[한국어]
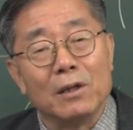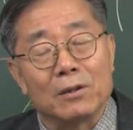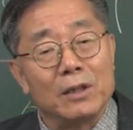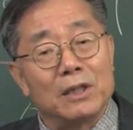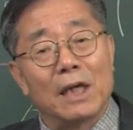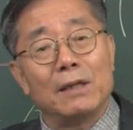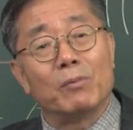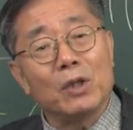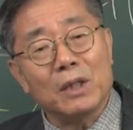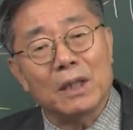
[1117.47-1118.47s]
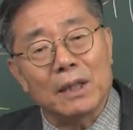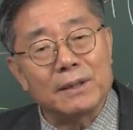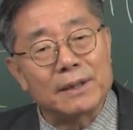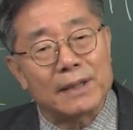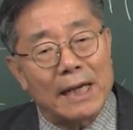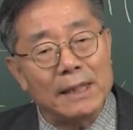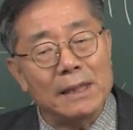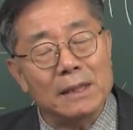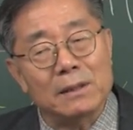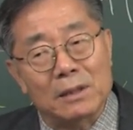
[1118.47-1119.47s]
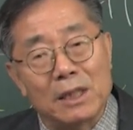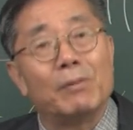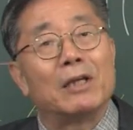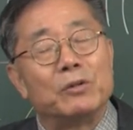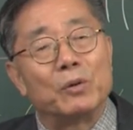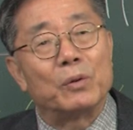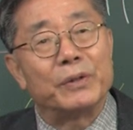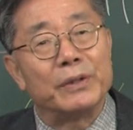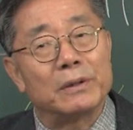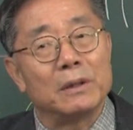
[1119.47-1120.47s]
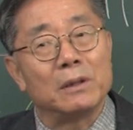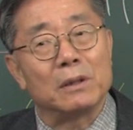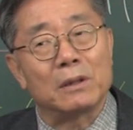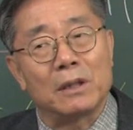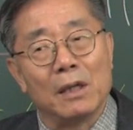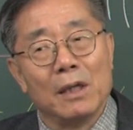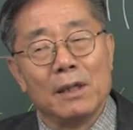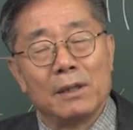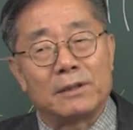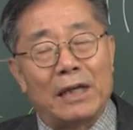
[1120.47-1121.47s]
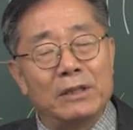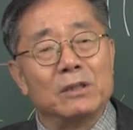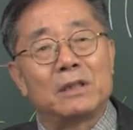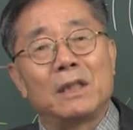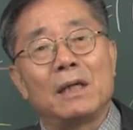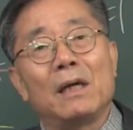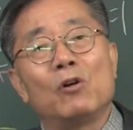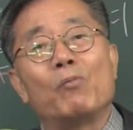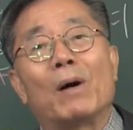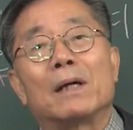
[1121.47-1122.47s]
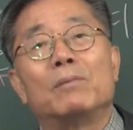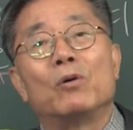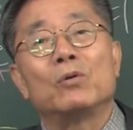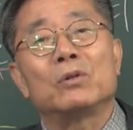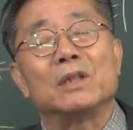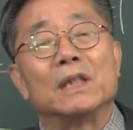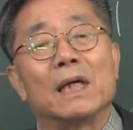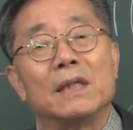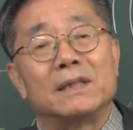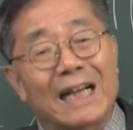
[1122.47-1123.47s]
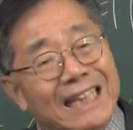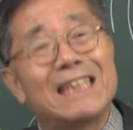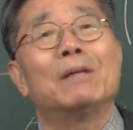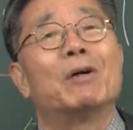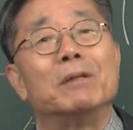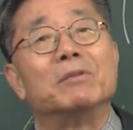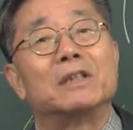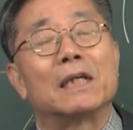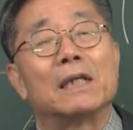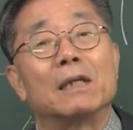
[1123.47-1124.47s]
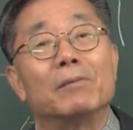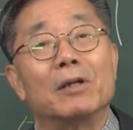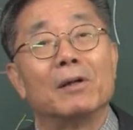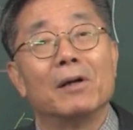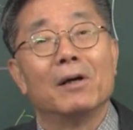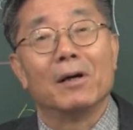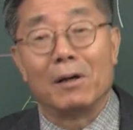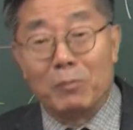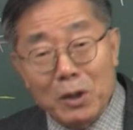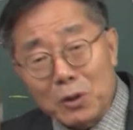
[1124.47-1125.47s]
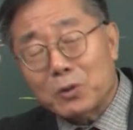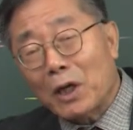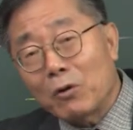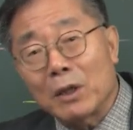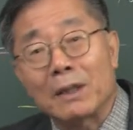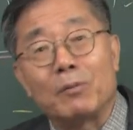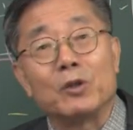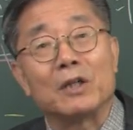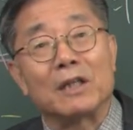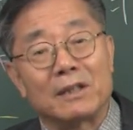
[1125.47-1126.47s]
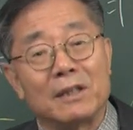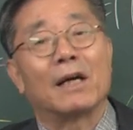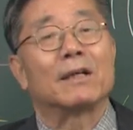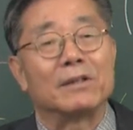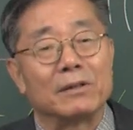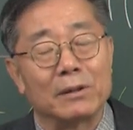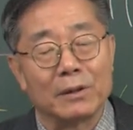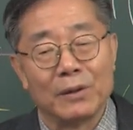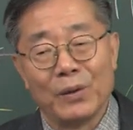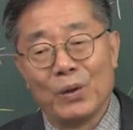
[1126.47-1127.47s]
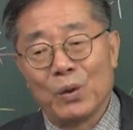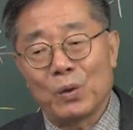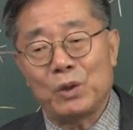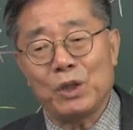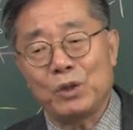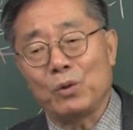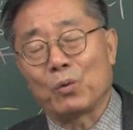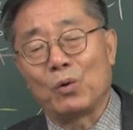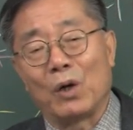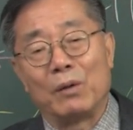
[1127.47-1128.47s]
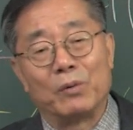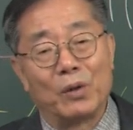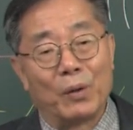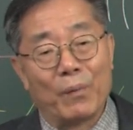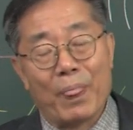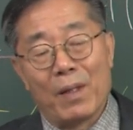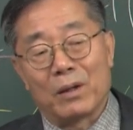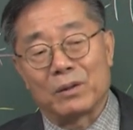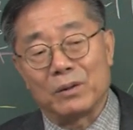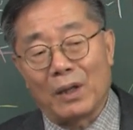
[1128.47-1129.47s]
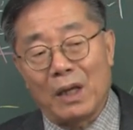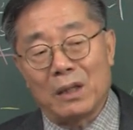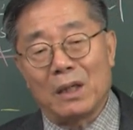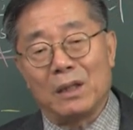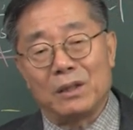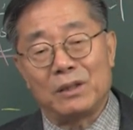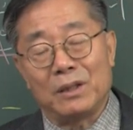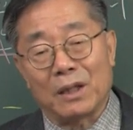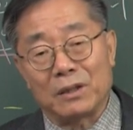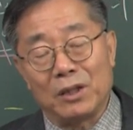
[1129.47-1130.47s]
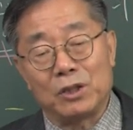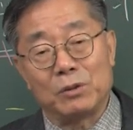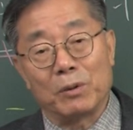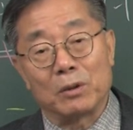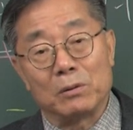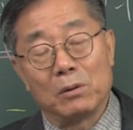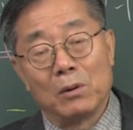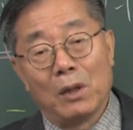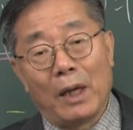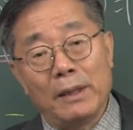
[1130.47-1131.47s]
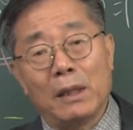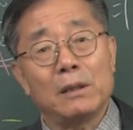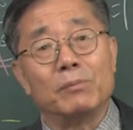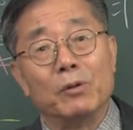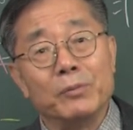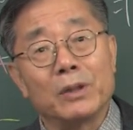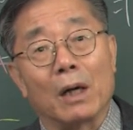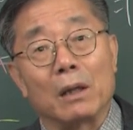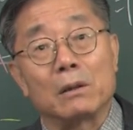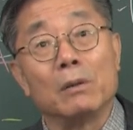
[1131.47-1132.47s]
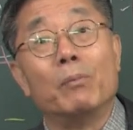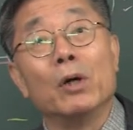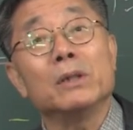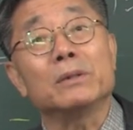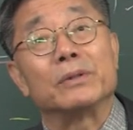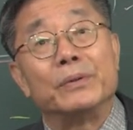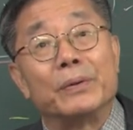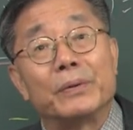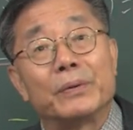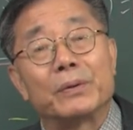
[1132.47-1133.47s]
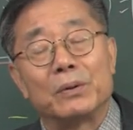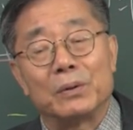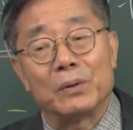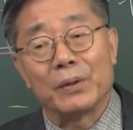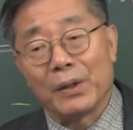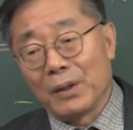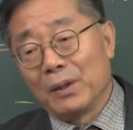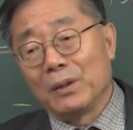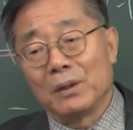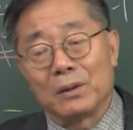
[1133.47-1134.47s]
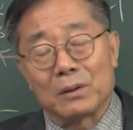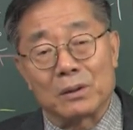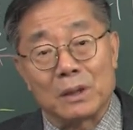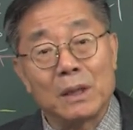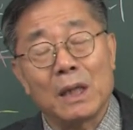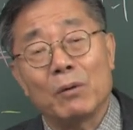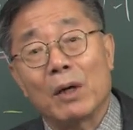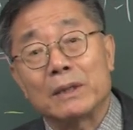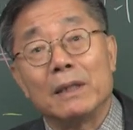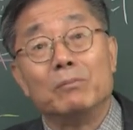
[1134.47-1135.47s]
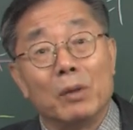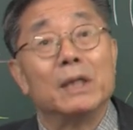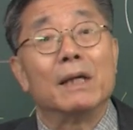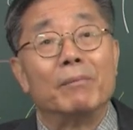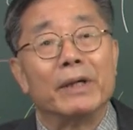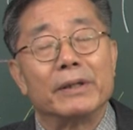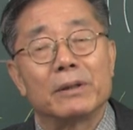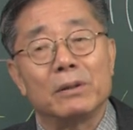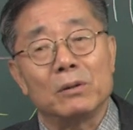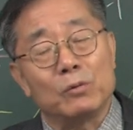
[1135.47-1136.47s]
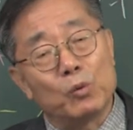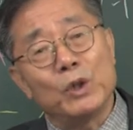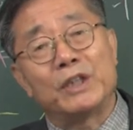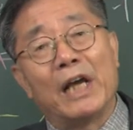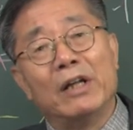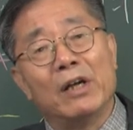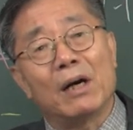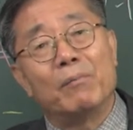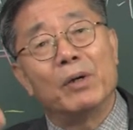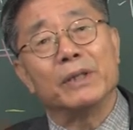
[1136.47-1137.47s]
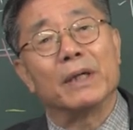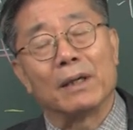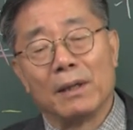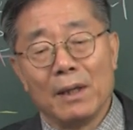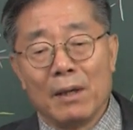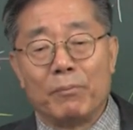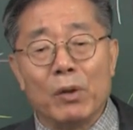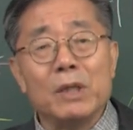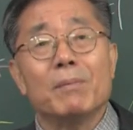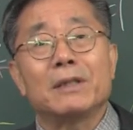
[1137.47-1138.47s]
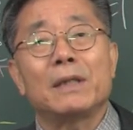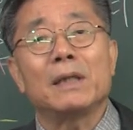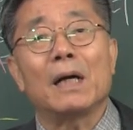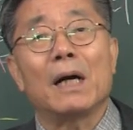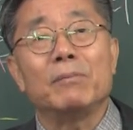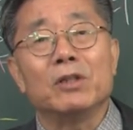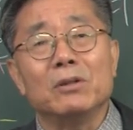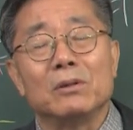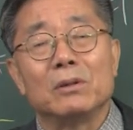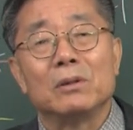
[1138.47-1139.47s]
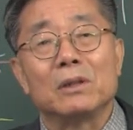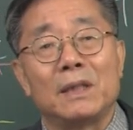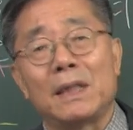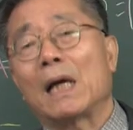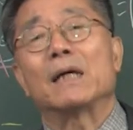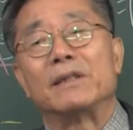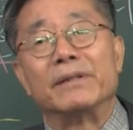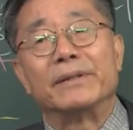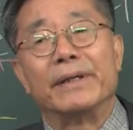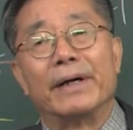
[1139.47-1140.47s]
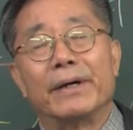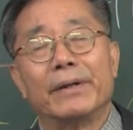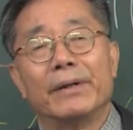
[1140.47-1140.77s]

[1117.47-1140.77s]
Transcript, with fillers: 그 인간의 머리가 이제 자기 그 기만이죠 이거 이 그 자연을 기계로 바라보는 것은 인간의 자기 기만입니다 자기 기만 머리로 사용하다 보니까 기계가 된거야그 실제 오늘날 뭐 그 AI 시대가 됐지만은 AI가 뭡니까 그 머리거든요 그, 그 기계화된 머리란 말이야 그 우리 대뇌가 머리야 머리만 생각하면 기계가 되는 거야